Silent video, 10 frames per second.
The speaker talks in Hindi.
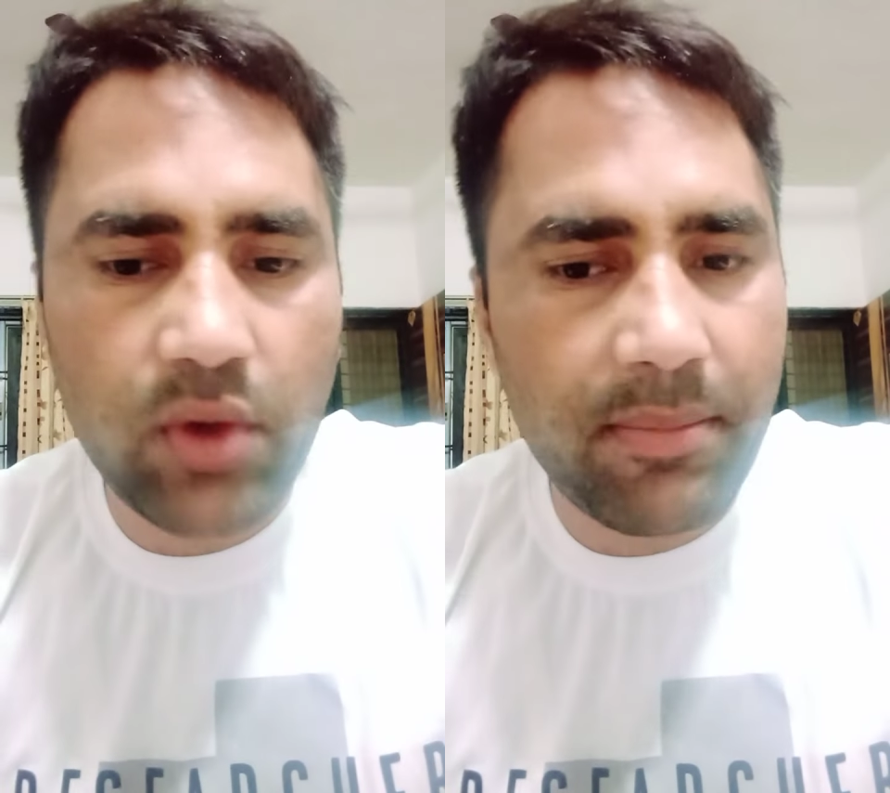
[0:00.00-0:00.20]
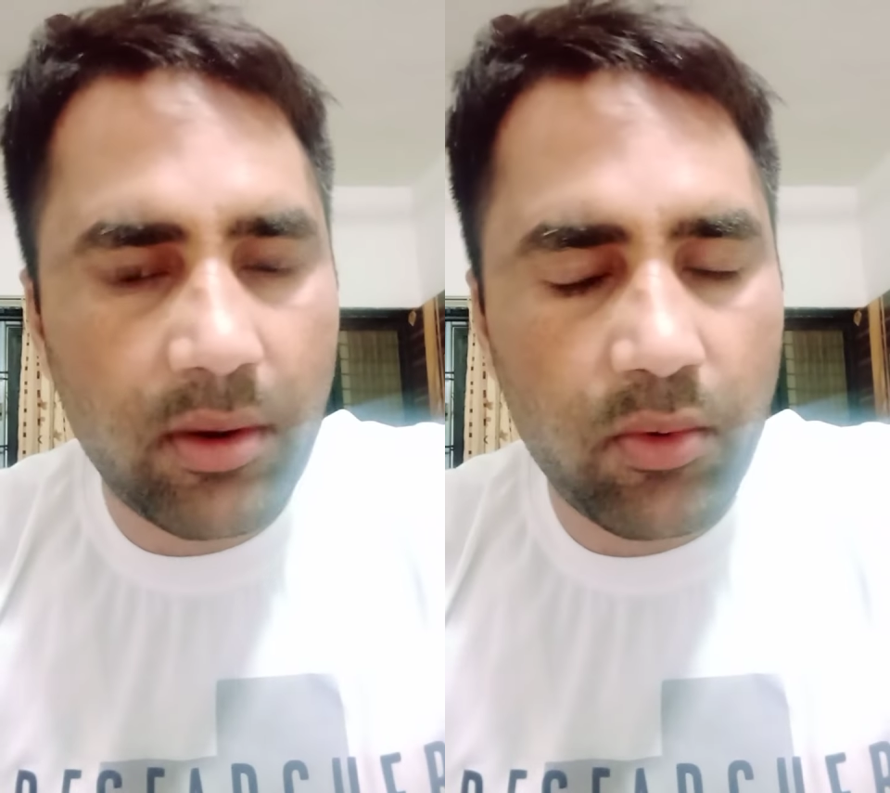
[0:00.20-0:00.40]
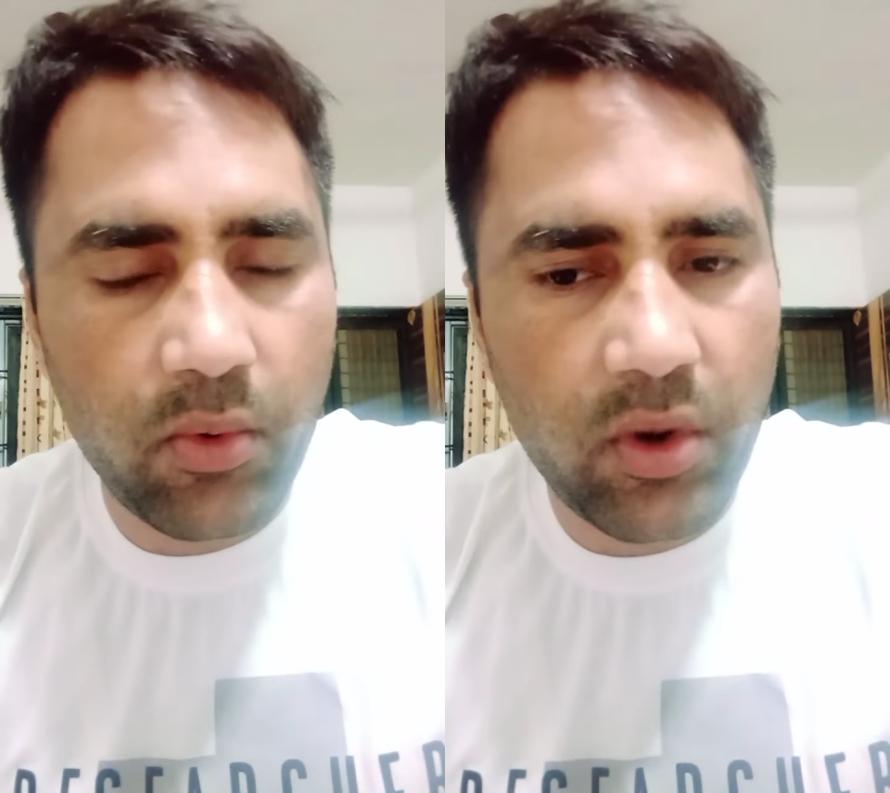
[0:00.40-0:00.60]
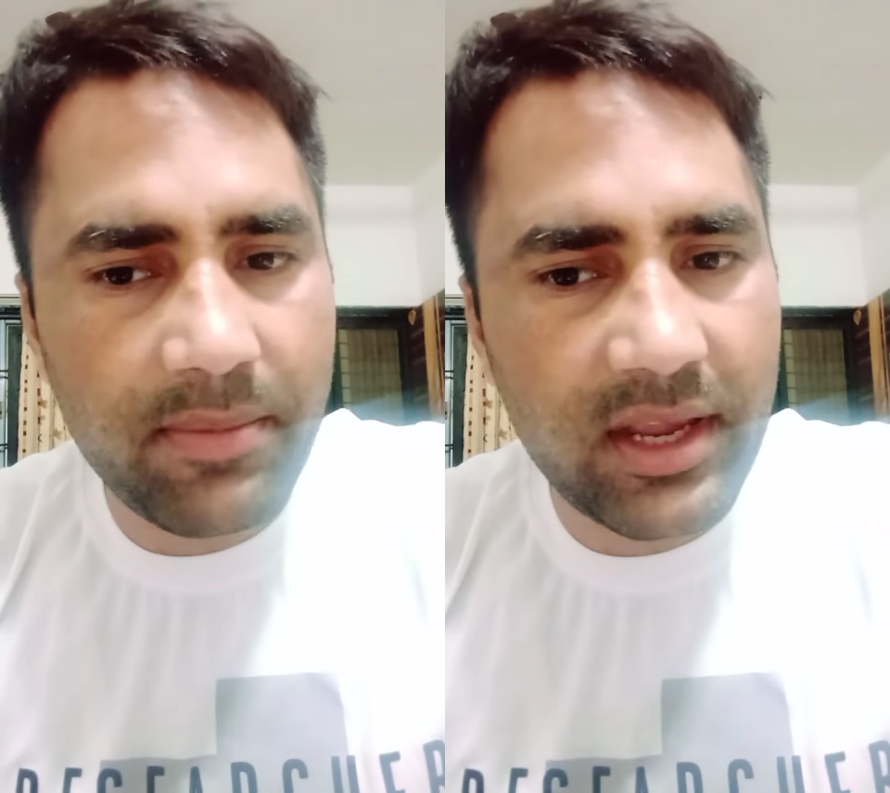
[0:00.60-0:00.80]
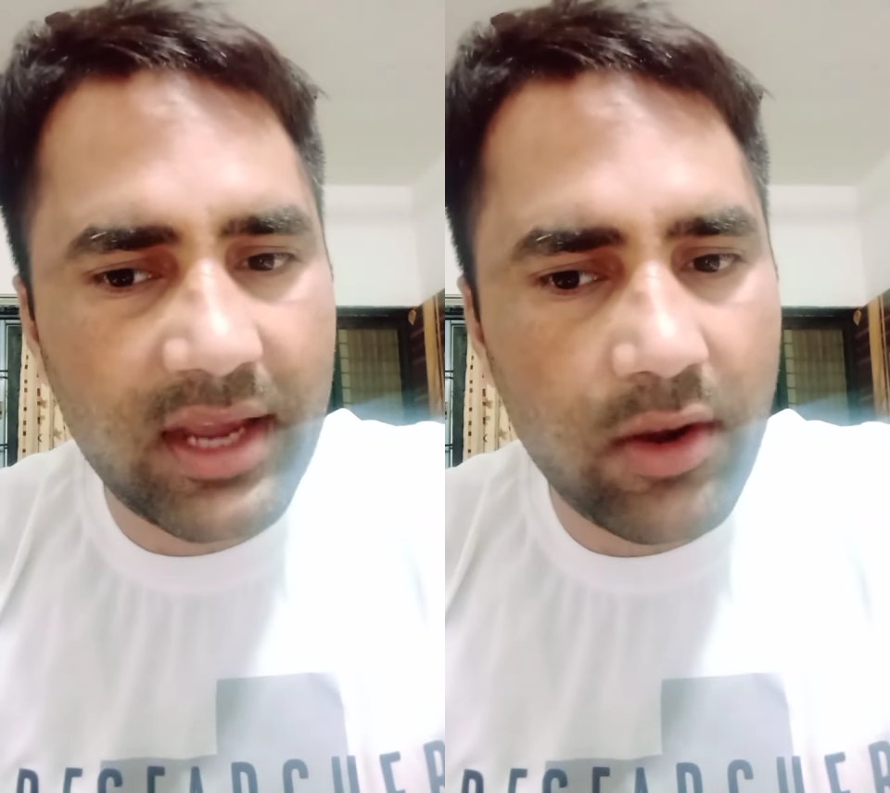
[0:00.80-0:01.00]
को आप डाउनलोड
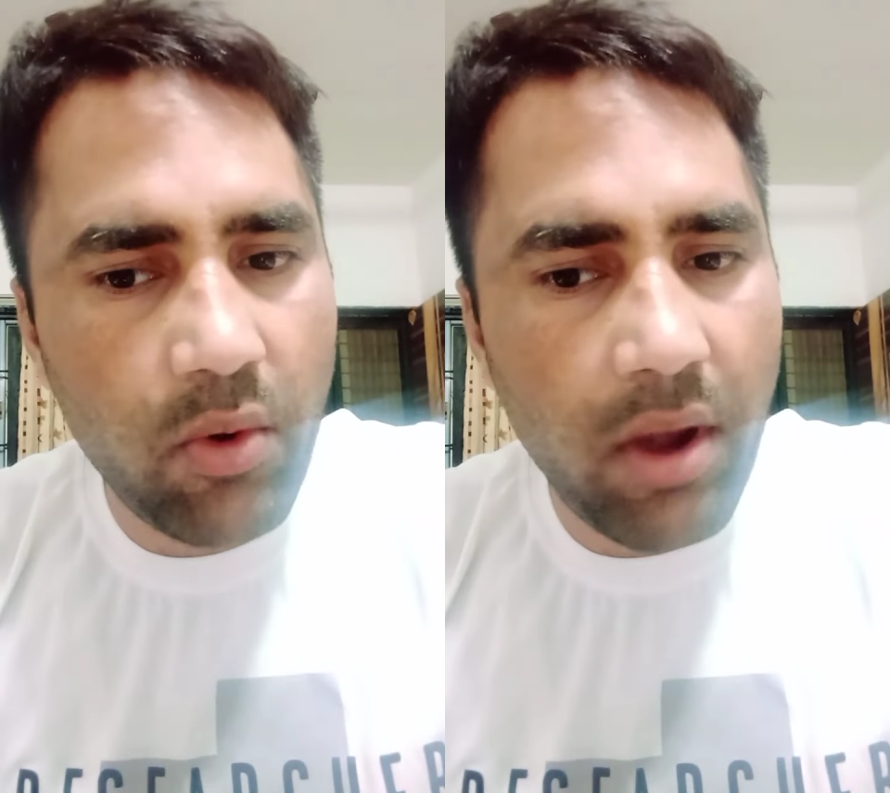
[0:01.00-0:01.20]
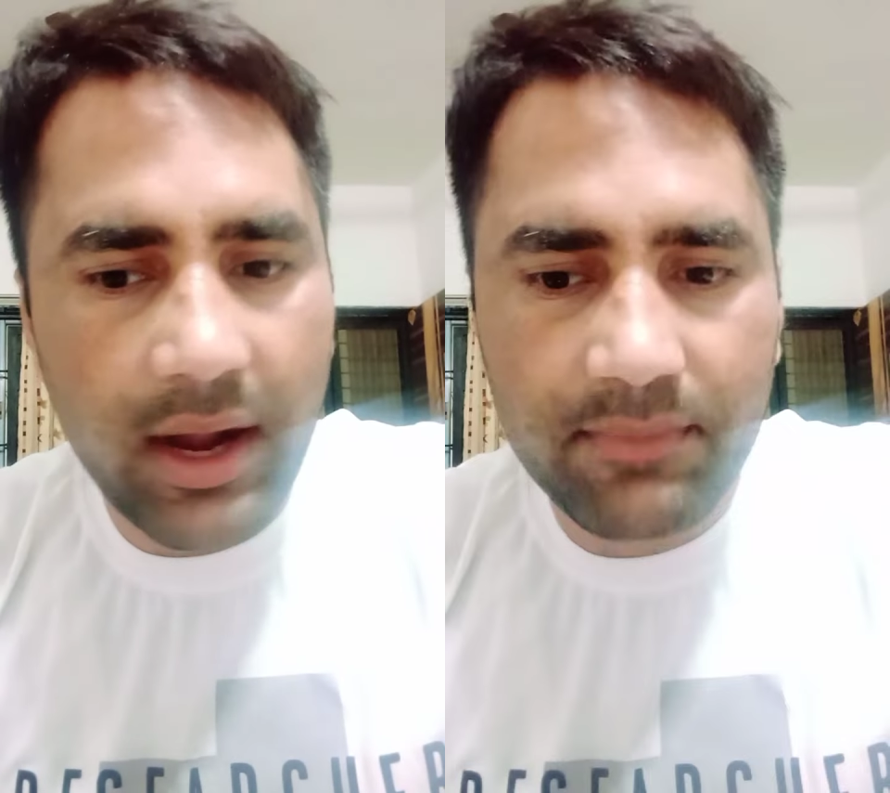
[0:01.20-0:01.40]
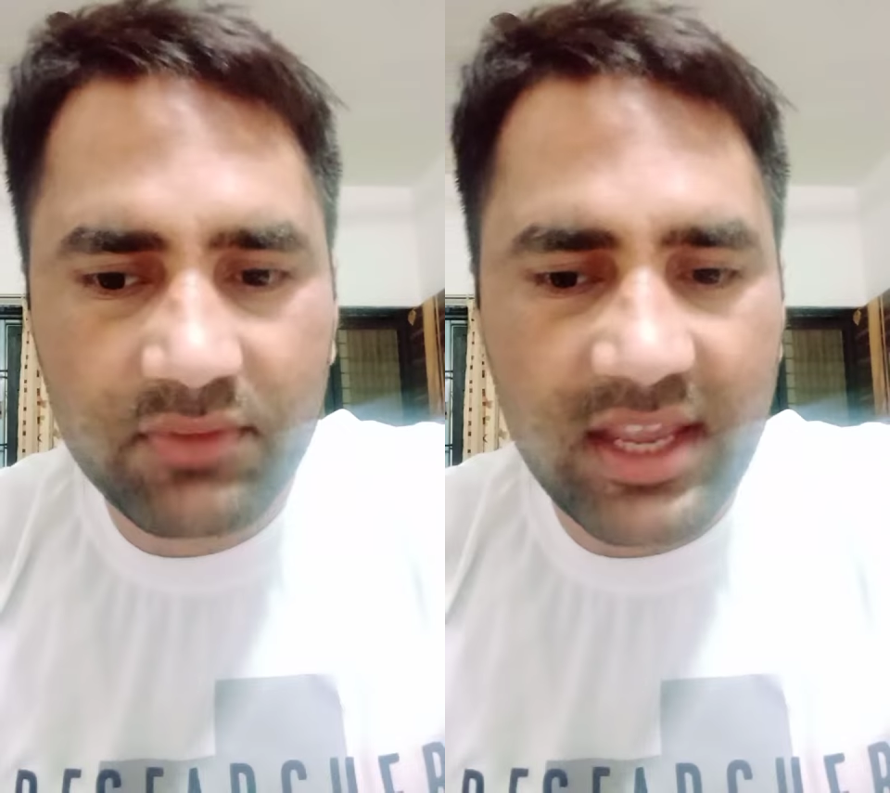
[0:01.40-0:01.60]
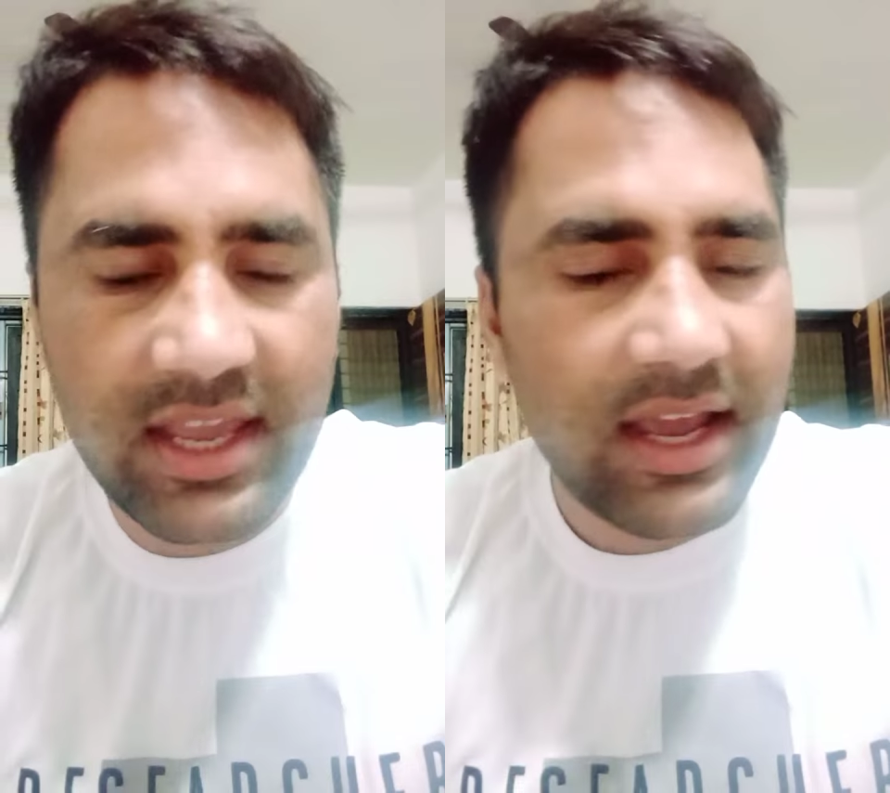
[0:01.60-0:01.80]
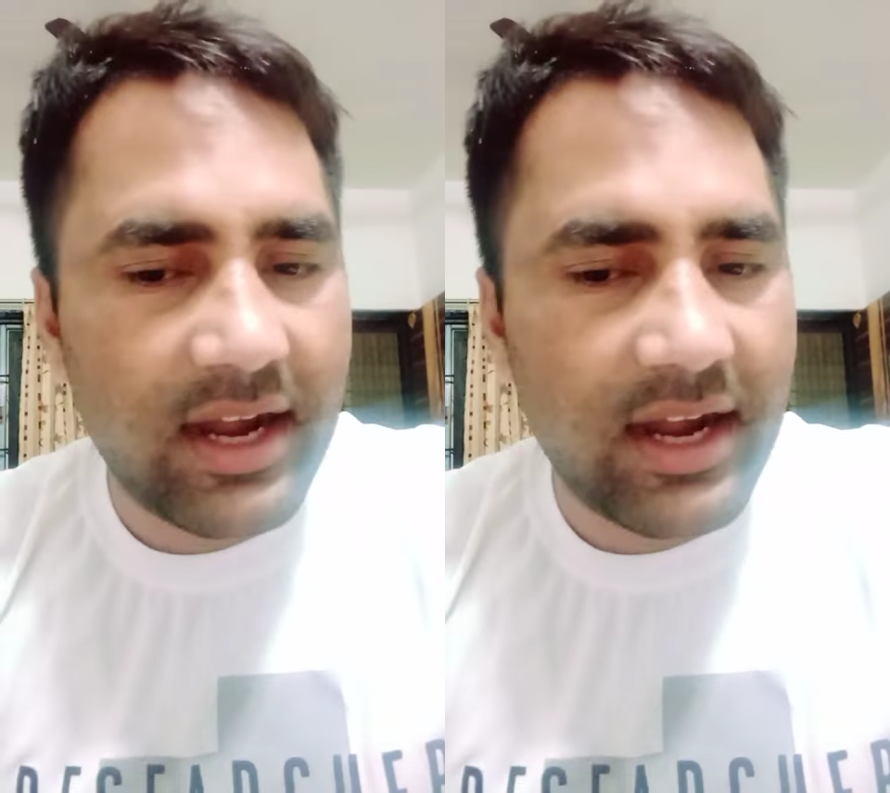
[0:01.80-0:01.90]
भी कर लो आराम से